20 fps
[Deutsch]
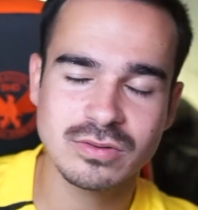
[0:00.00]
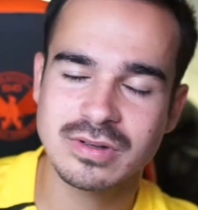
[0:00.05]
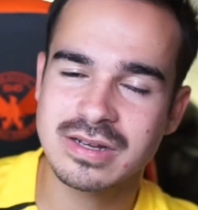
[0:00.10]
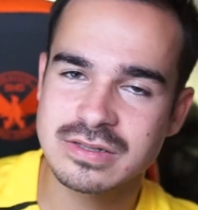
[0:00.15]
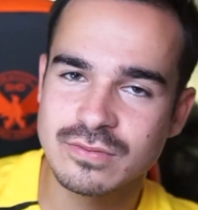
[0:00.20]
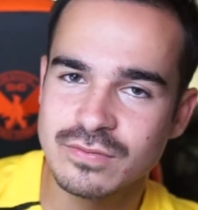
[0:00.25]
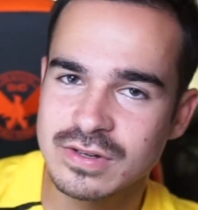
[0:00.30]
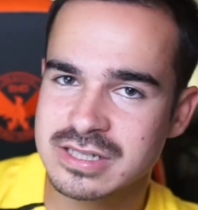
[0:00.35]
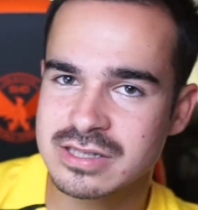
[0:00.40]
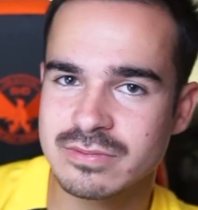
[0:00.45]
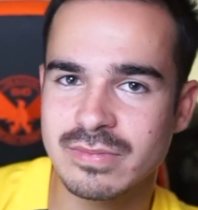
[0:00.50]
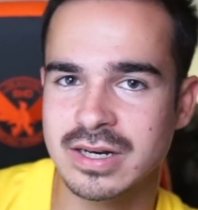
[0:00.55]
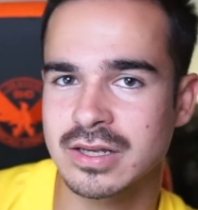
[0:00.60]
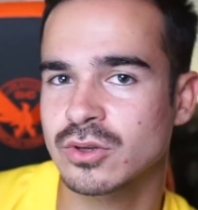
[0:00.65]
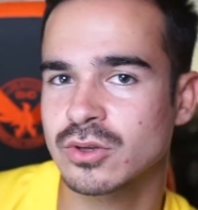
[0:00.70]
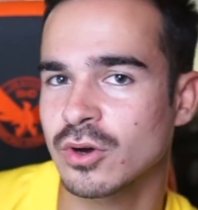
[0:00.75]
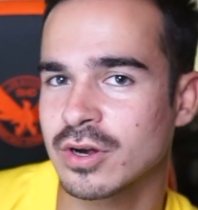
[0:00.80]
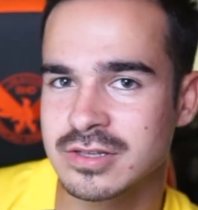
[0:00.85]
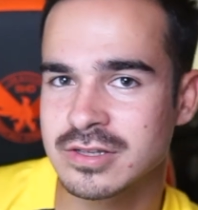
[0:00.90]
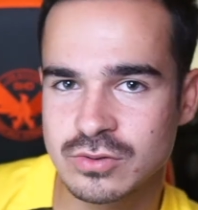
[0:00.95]
und das wissen meine
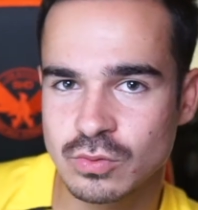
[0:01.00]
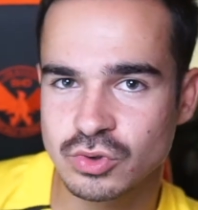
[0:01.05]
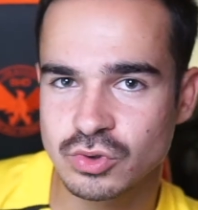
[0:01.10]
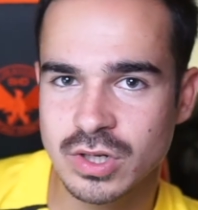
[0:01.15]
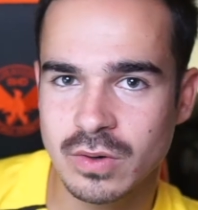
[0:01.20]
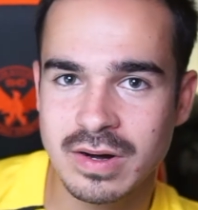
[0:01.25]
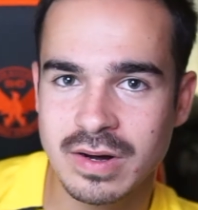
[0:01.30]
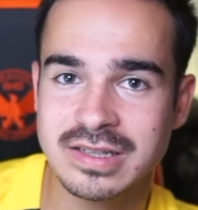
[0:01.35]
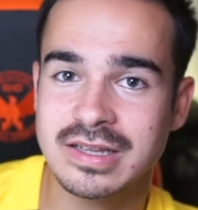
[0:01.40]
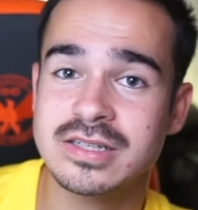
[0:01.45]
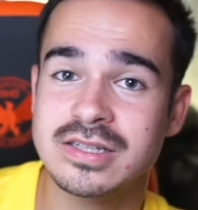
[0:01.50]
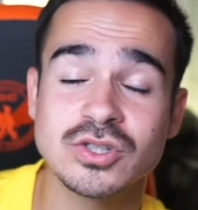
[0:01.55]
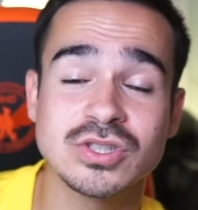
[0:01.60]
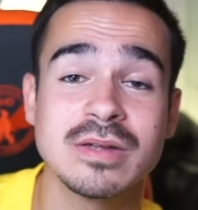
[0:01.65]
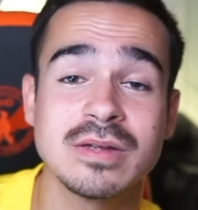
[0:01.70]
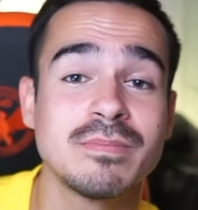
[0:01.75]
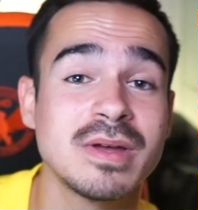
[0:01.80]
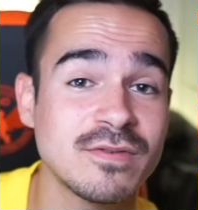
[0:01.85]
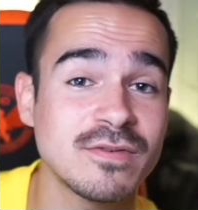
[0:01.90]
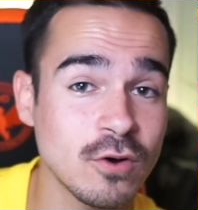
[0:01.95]
treuen Zuschauer, dass ich
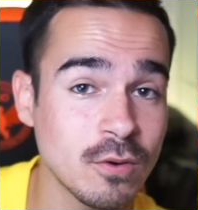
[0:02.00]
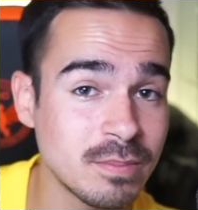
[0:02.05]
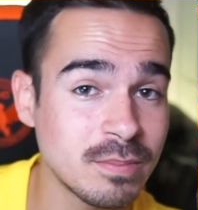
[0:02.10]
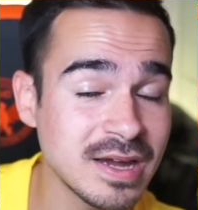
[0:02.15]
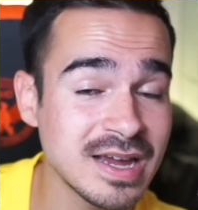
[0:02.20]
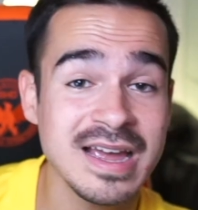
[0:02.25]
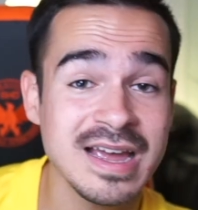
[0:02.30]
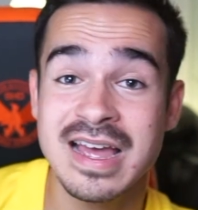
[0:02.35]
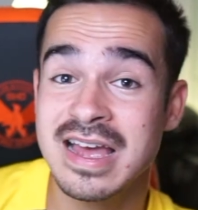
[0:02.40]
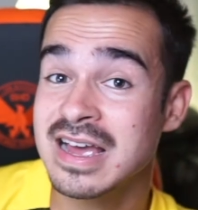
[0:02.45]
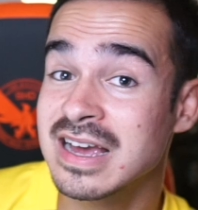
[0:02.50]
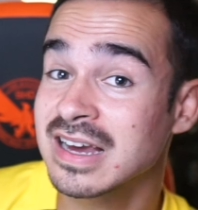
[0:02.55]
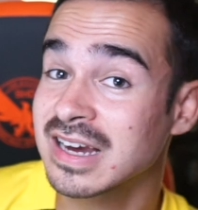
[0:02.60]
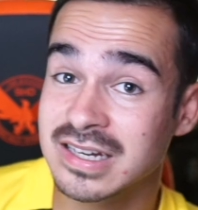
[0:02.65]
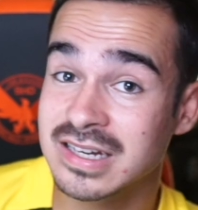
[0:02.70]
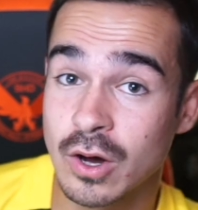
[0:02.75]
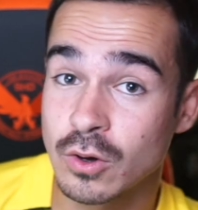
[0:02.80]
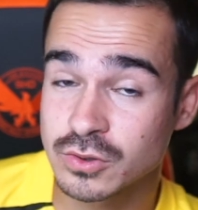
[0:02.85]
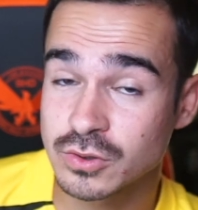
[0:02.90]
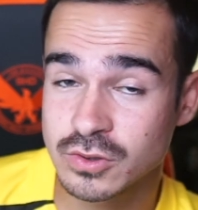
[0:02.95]
den BVB
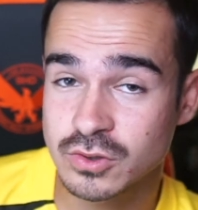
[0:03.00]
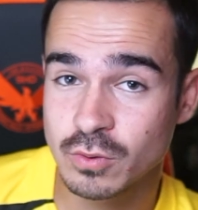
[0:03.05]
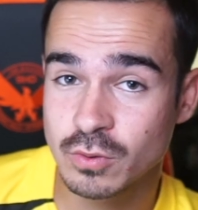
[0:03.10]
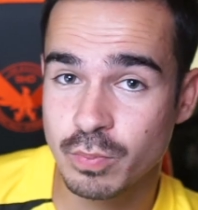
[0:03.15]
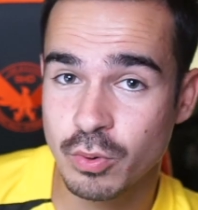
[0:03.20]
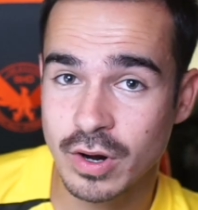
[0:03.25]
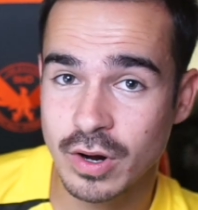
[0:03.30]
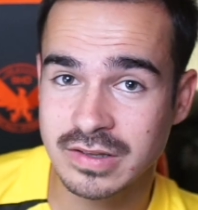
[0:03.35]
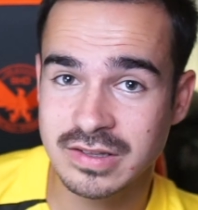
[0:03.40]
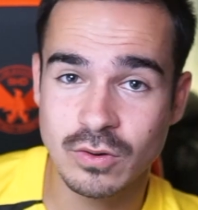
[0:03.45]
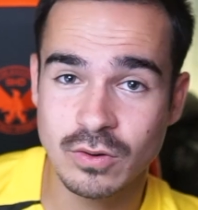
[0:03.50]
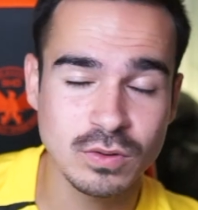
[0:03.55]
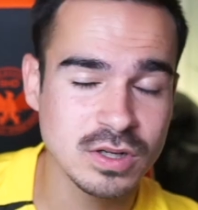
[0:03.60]
genauso supporte.